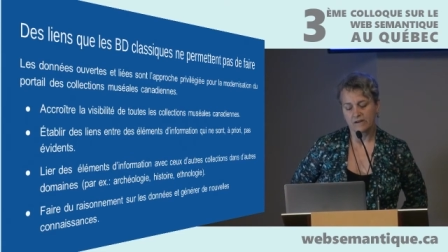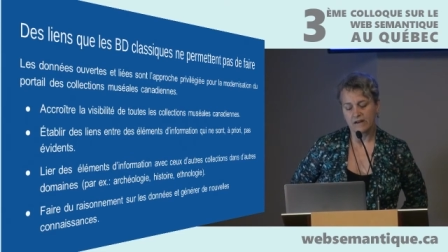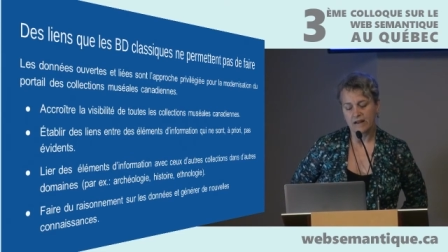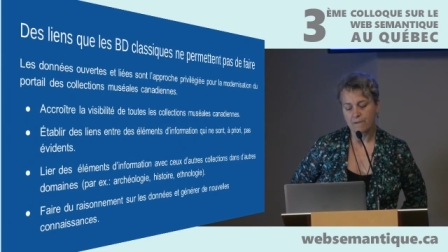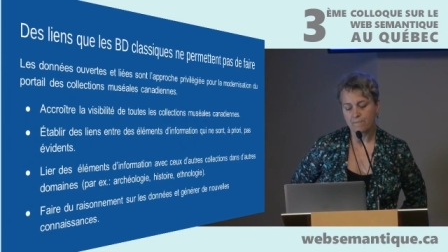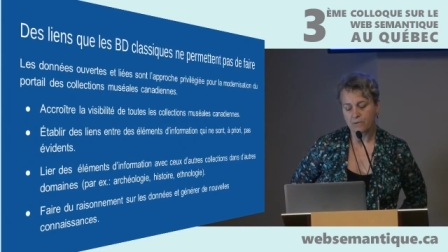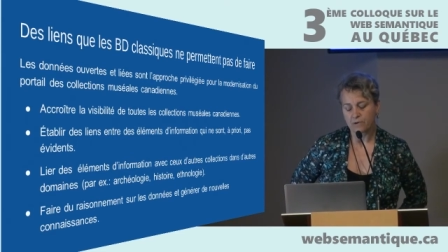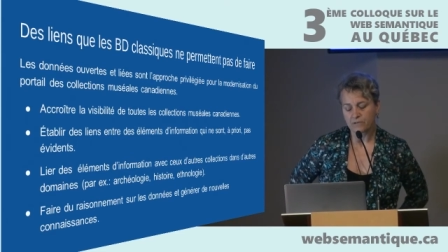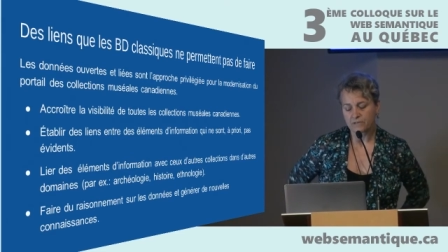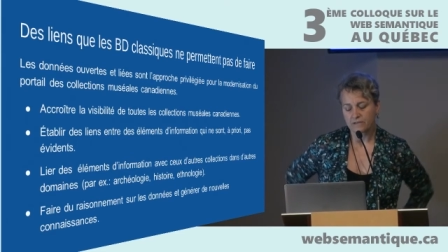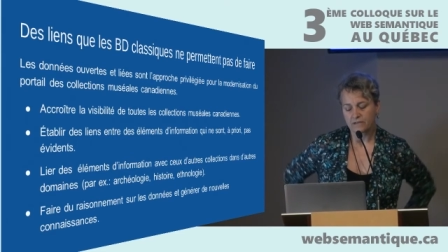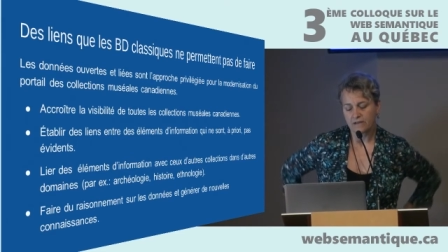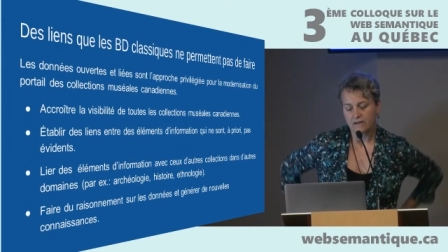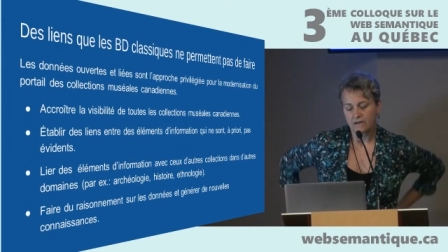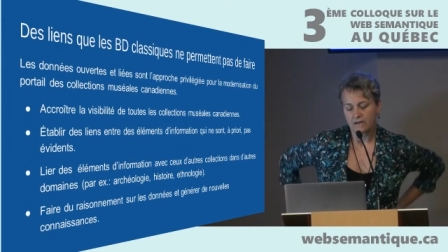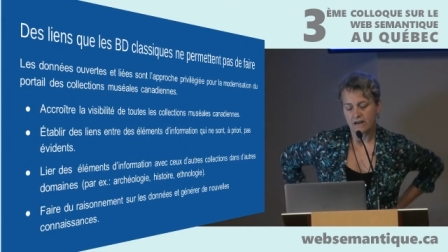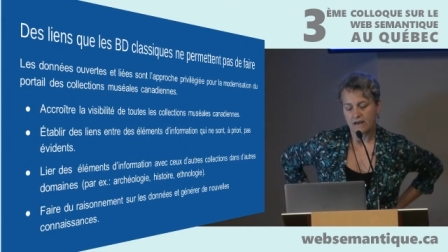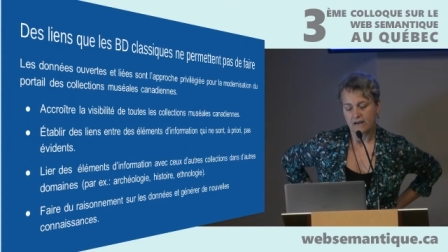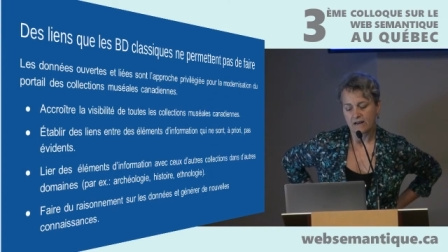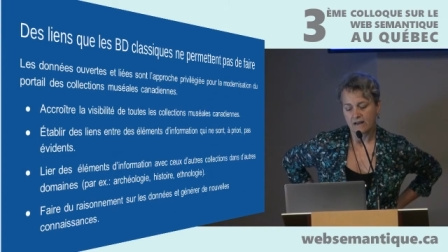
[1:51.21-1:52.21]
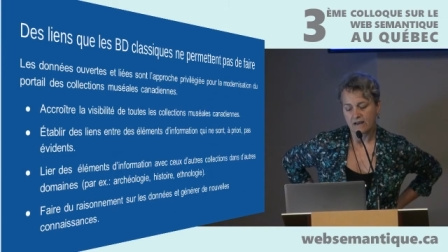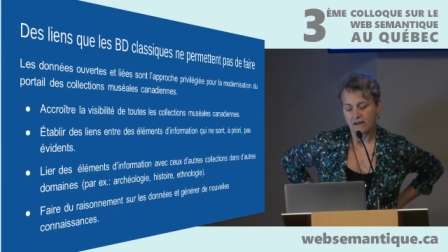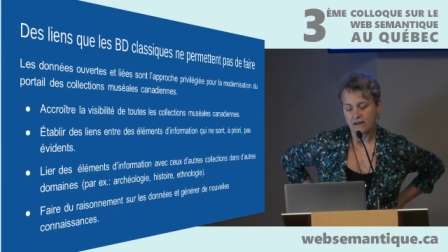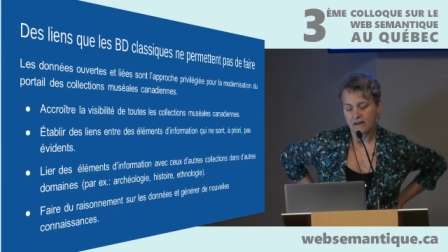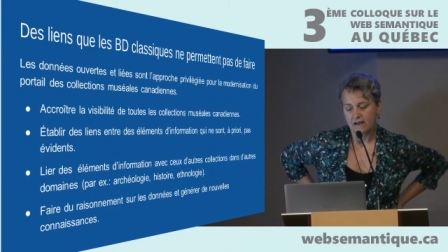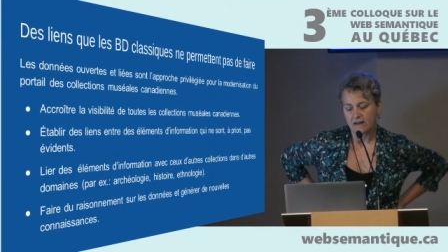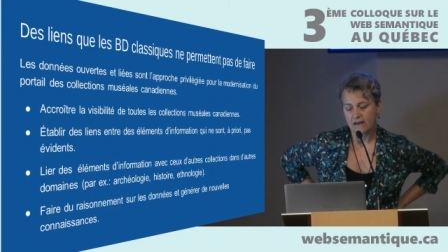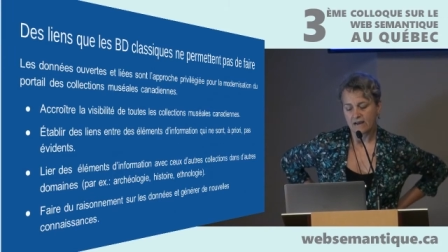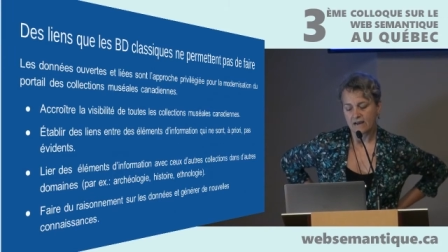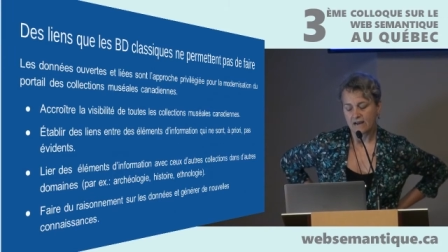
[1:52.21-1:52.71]

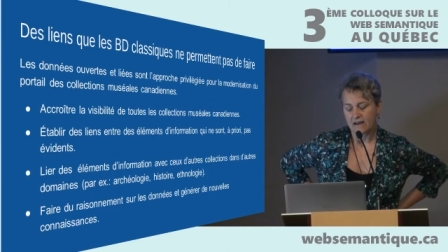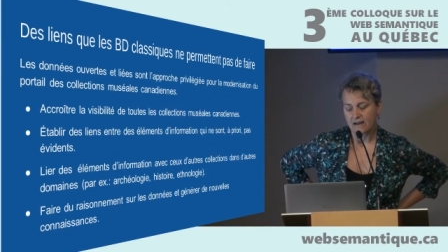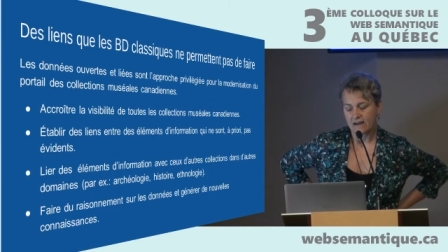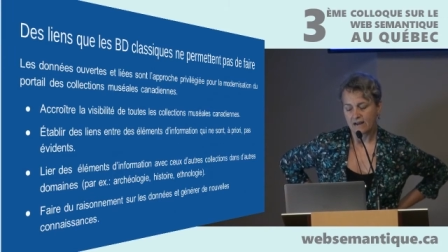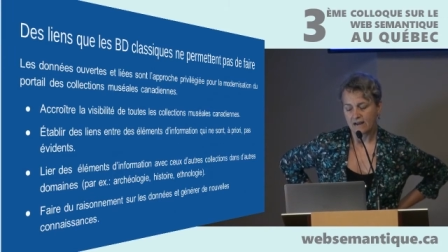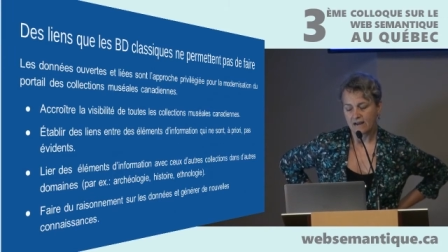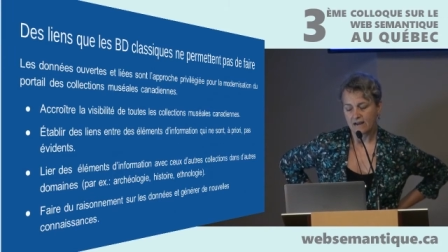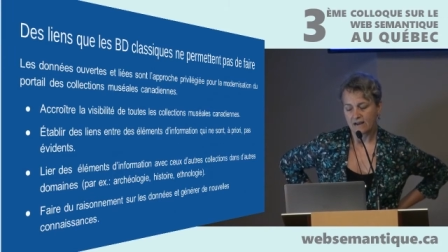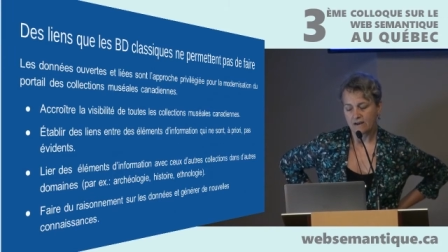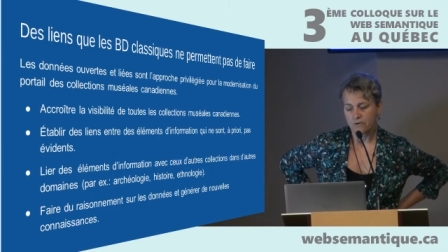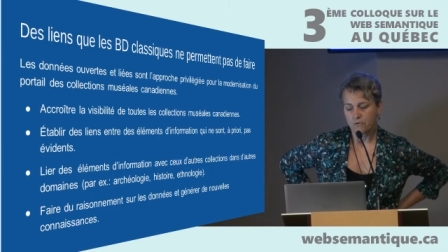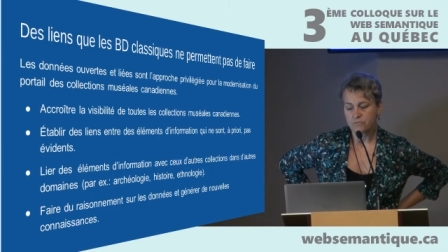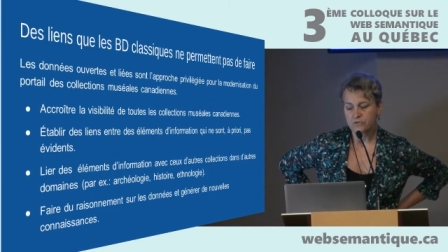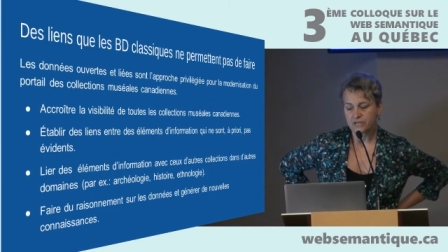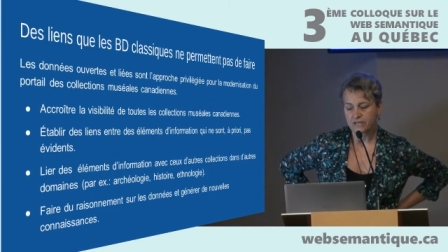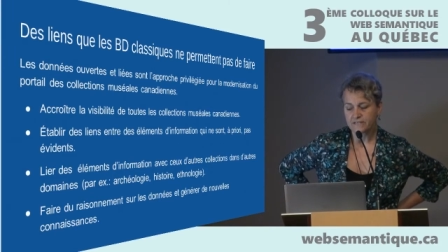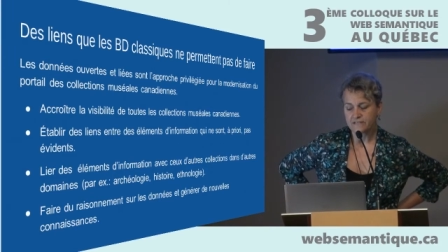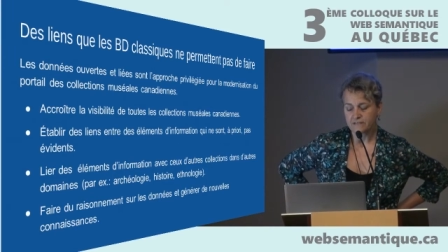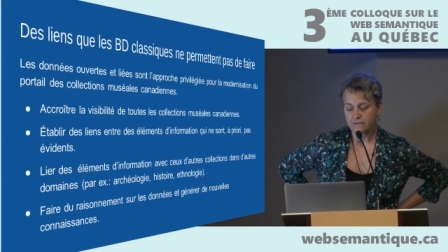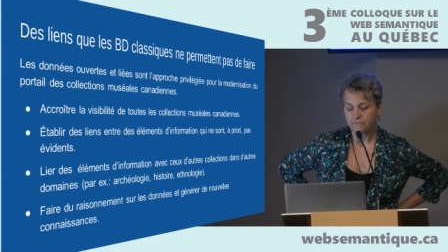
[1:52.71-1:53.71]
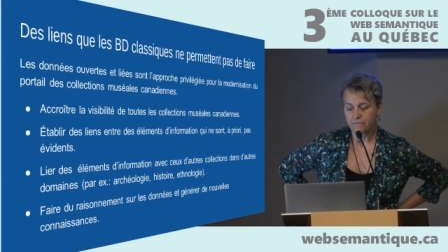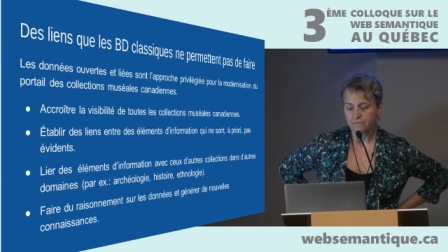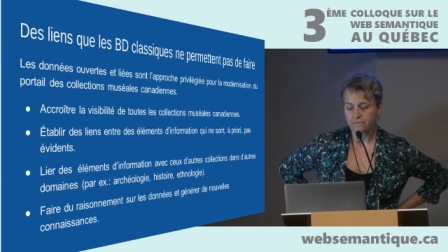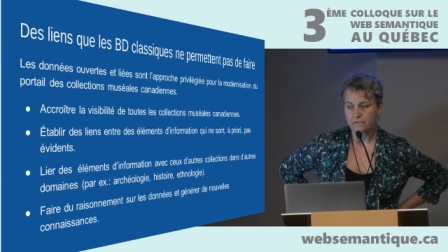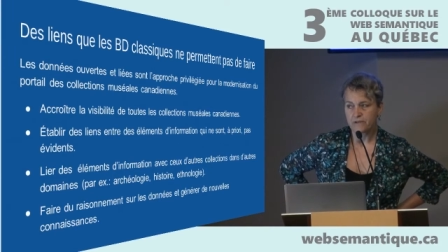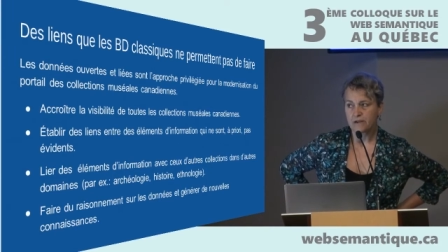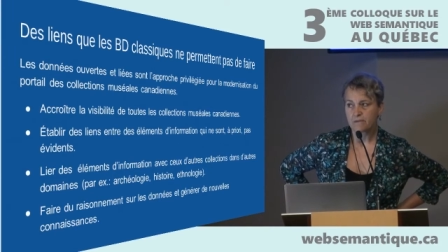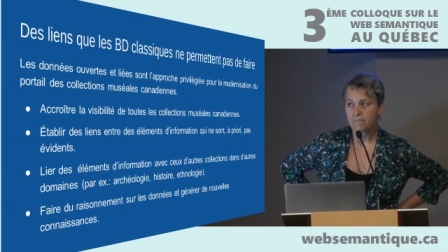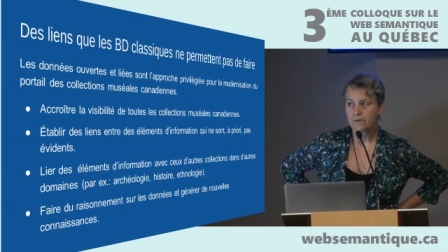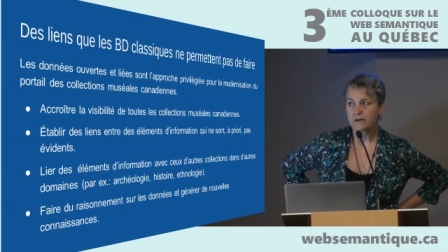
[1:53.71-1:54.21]
L'objectif
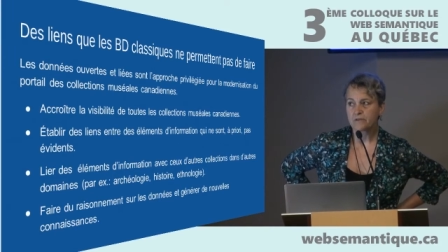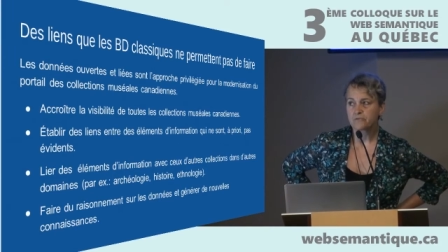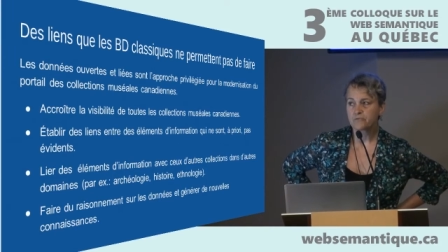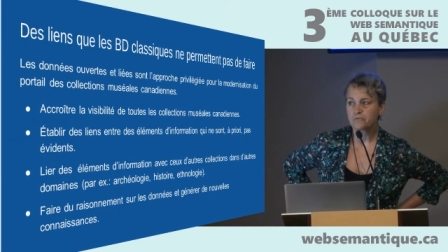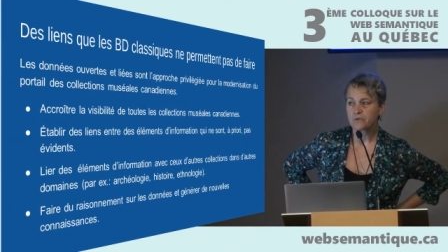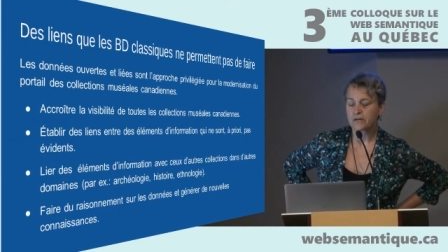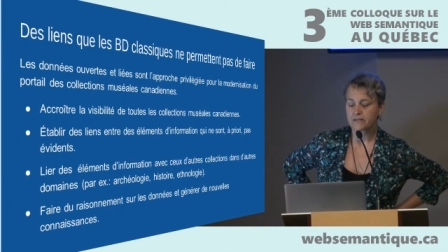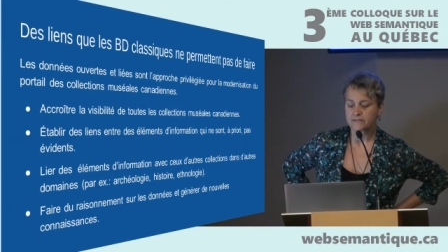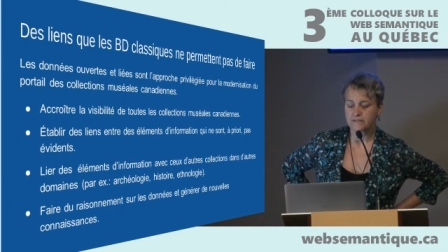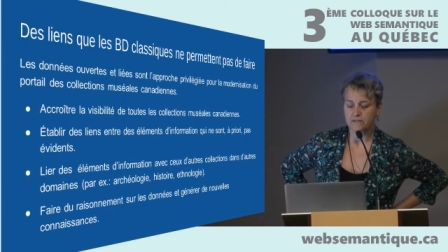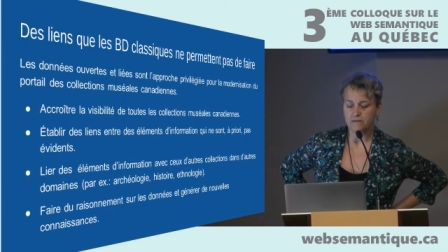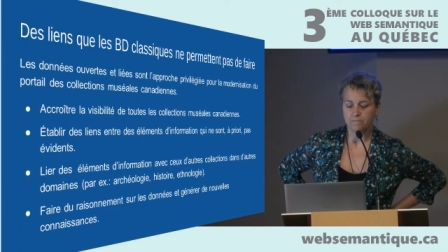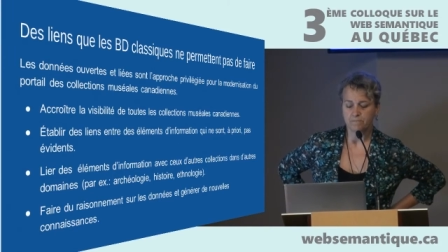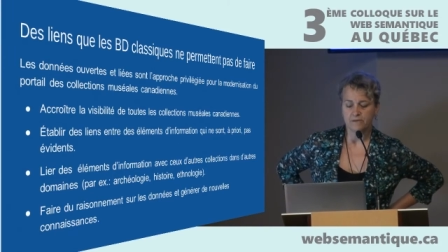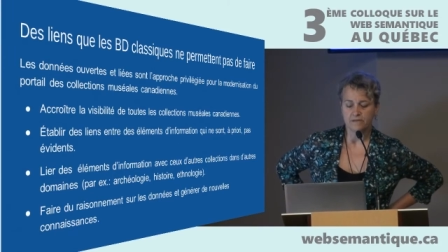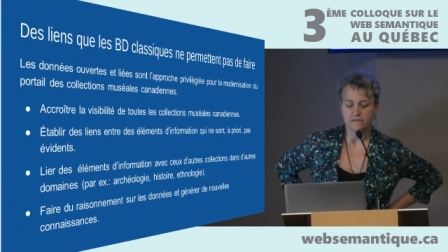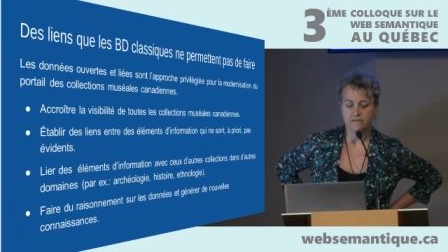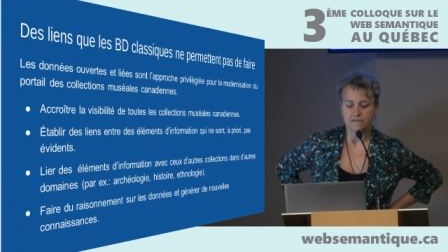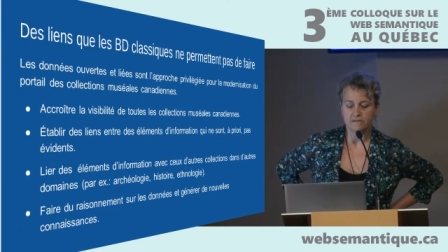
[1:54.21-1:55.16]
finalement du RCIP,